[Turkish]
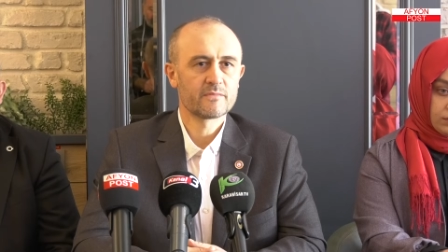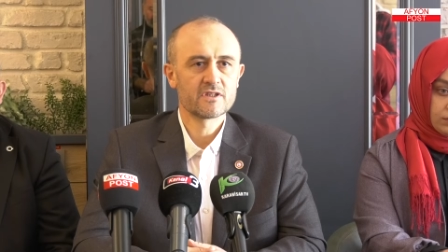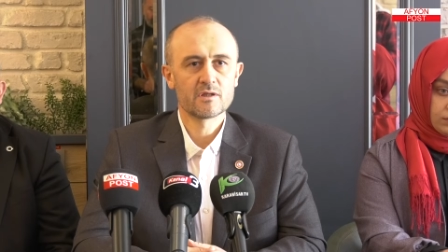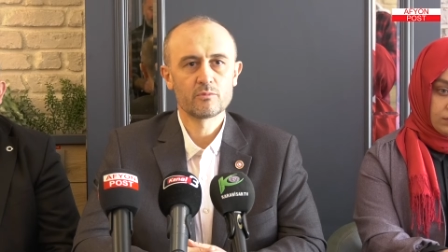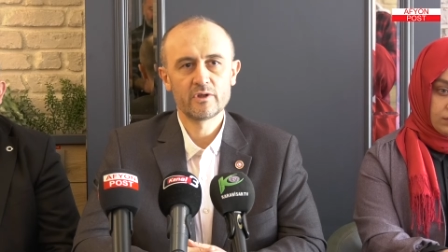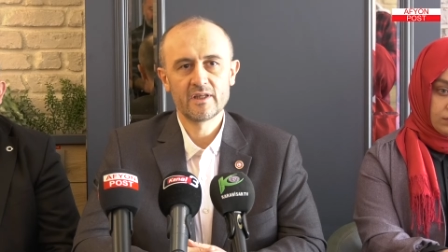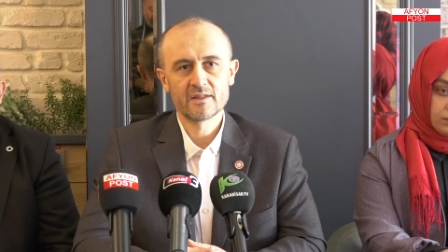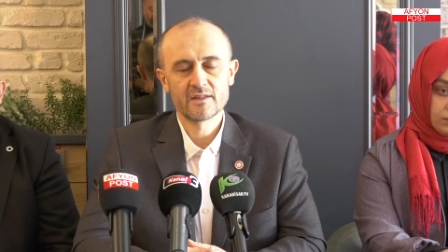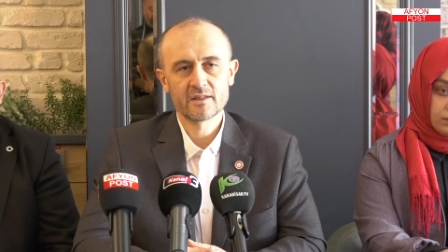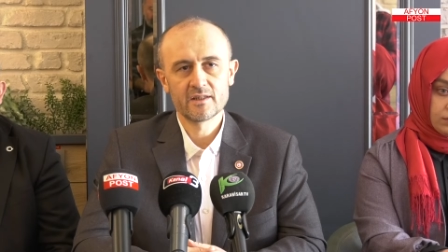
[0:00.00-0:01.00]
Biz de bu
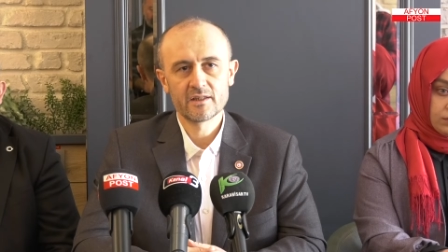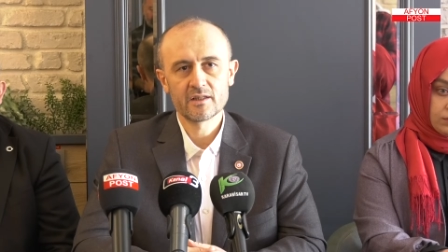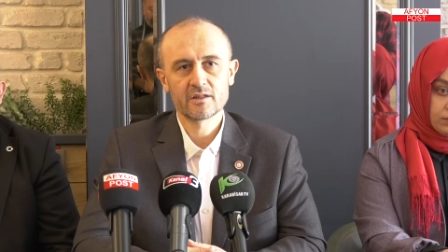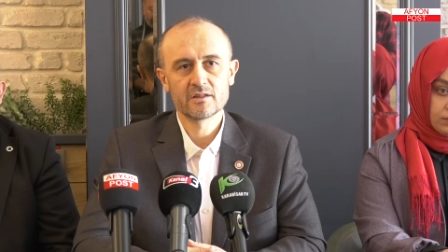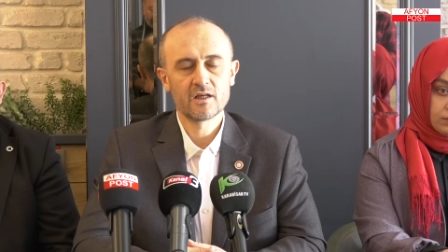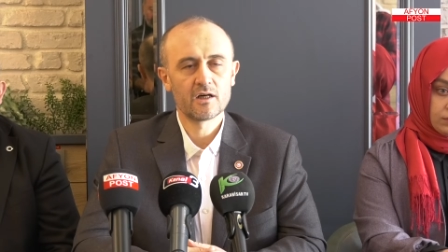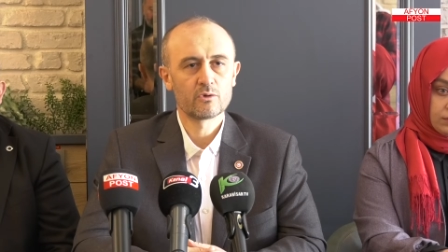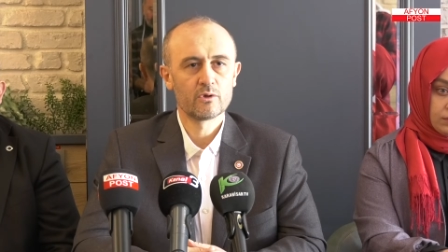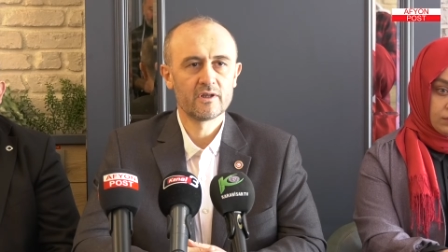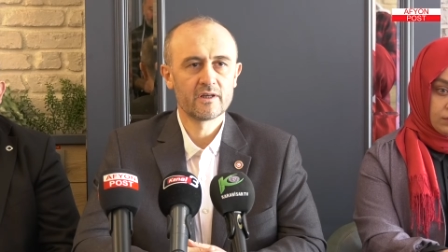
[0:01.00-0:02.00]
ilettikleri gıda
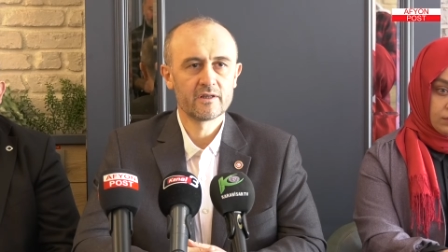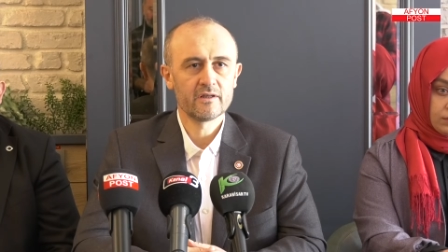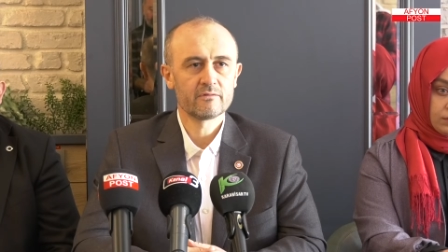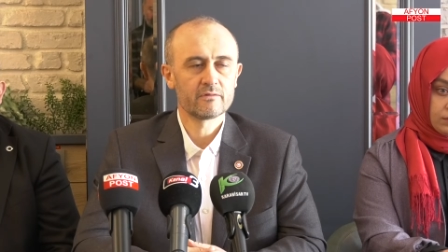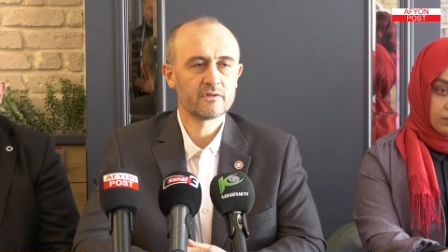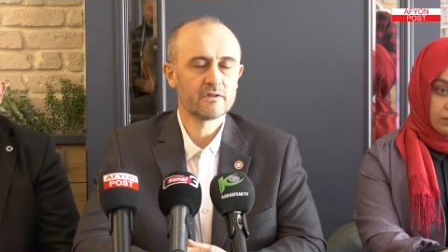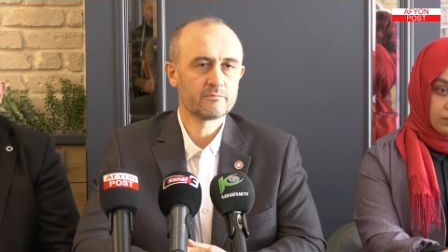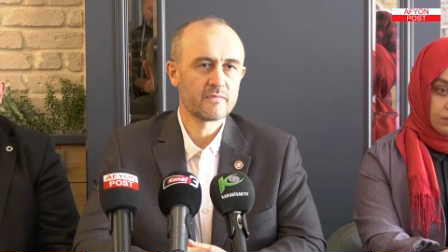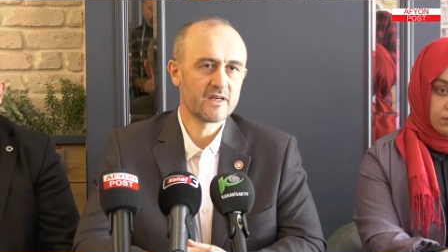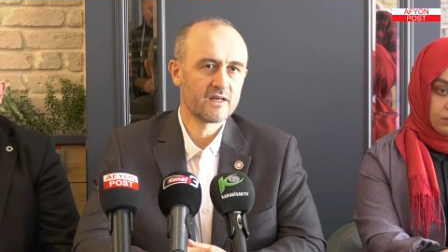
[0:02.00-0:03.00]
kolilerini
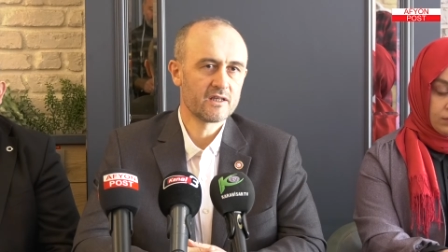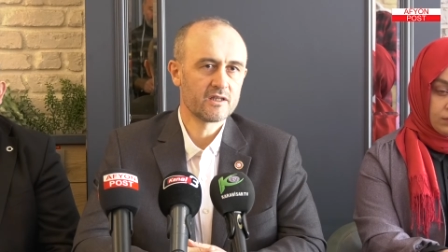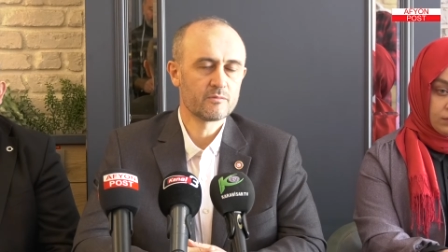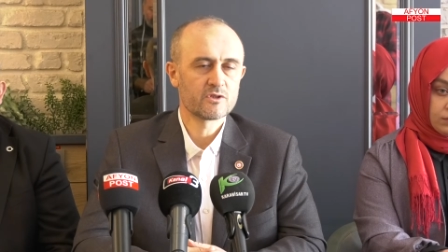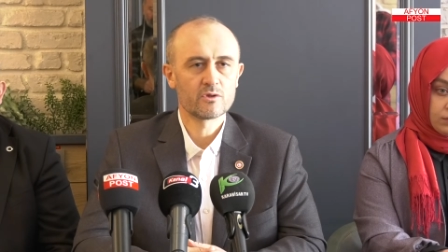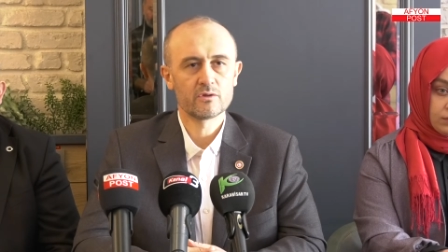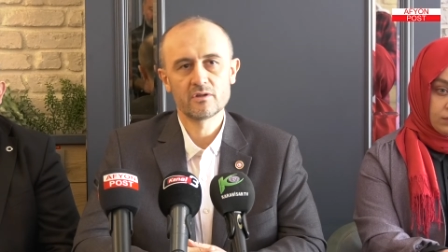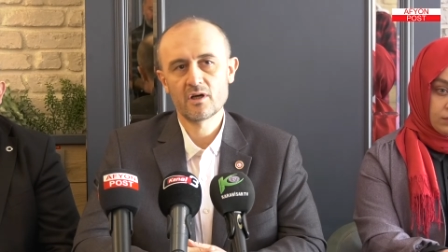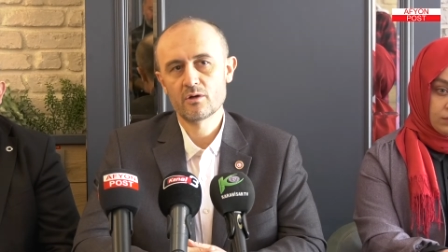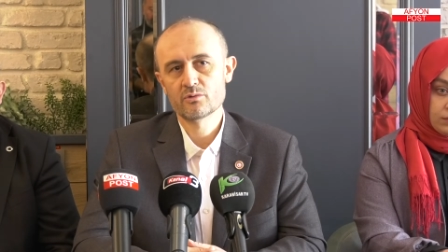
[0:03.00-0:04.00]
belirlediğimiz
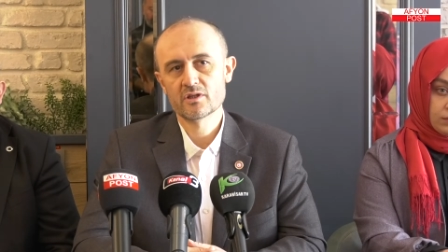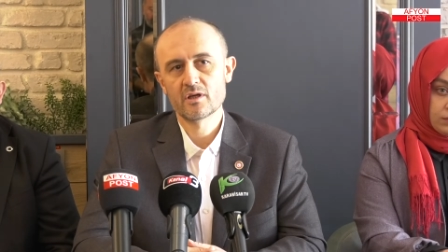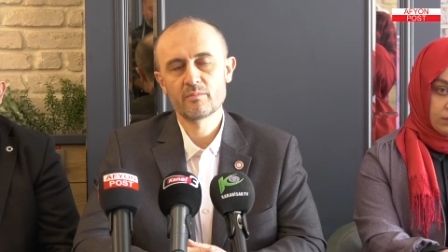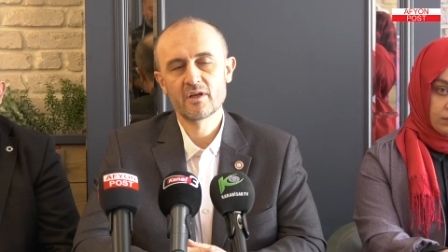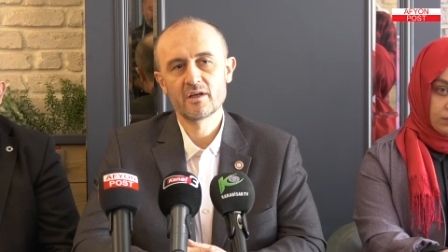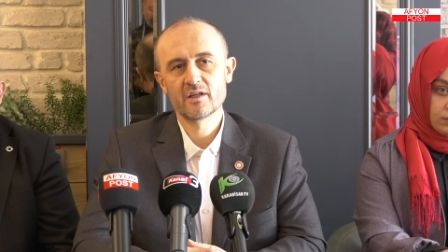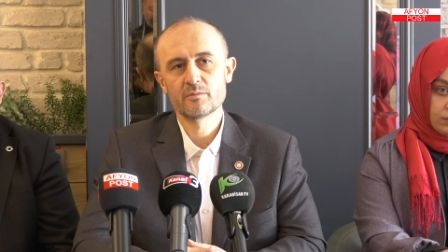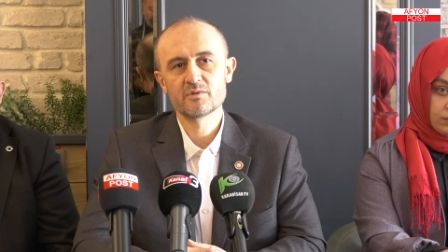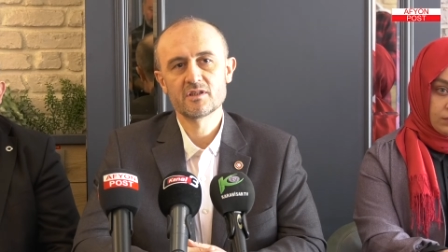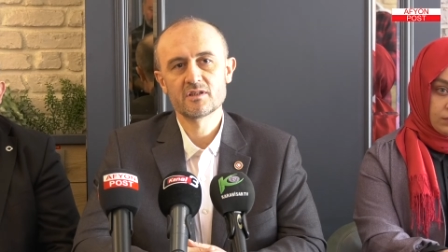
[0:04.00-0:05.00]
daha önceden
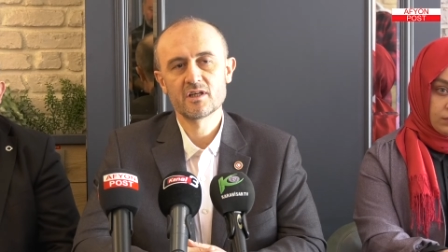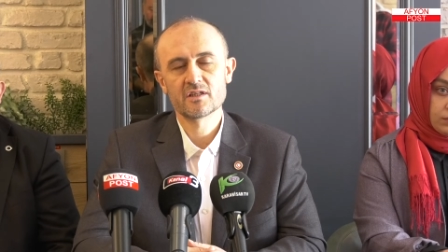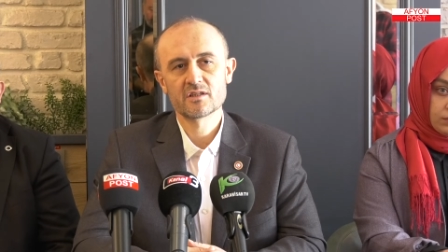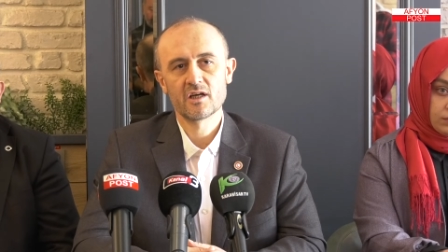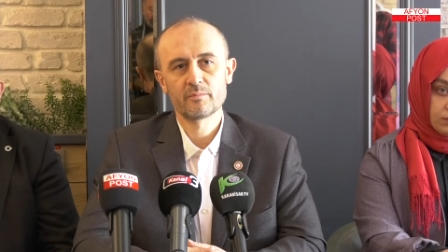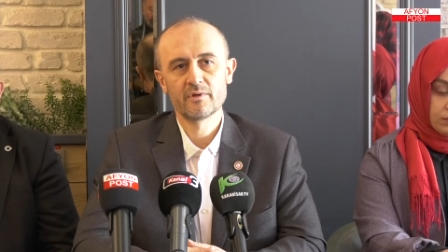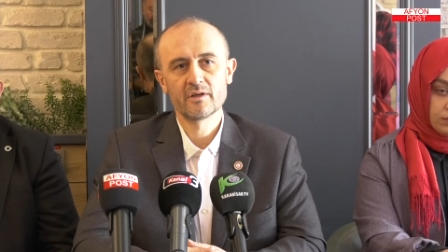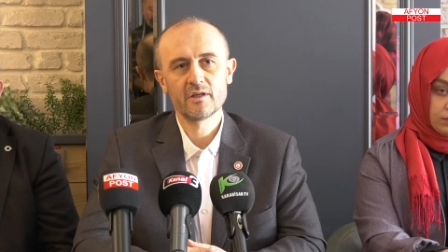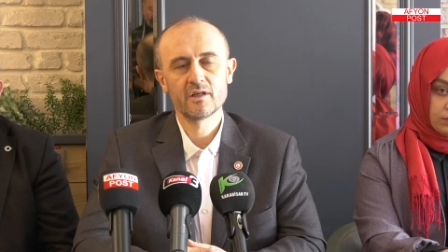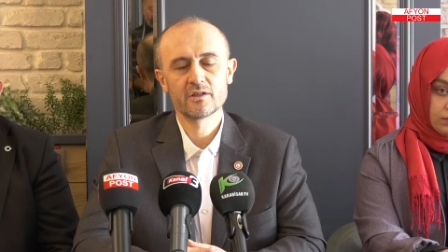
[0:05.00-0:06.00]
belirlediğimiz ihtiyaç
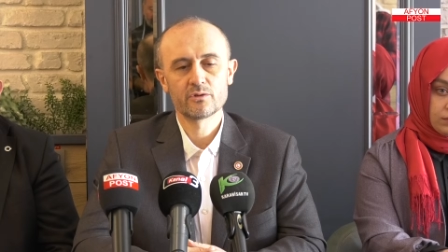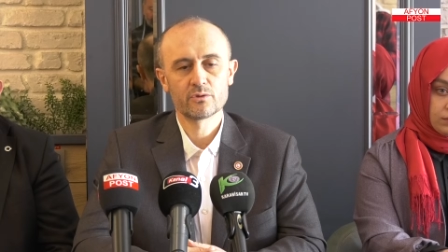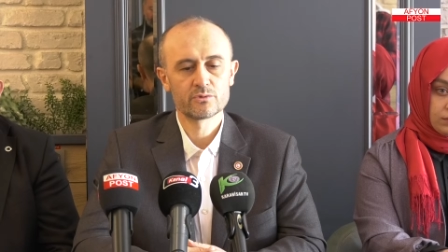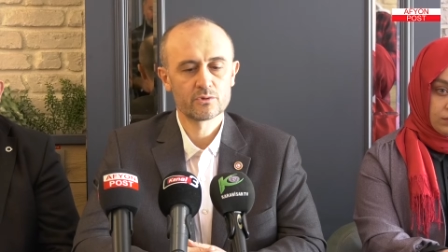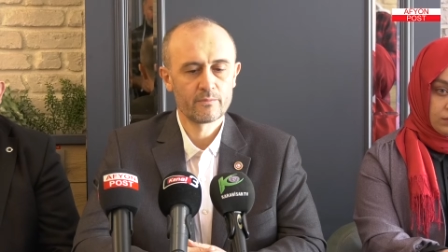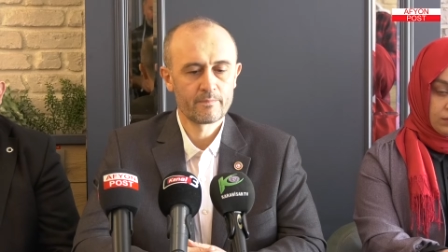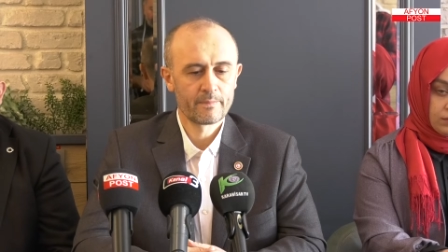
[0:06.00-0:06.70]
sahiplerine iletiyoruz.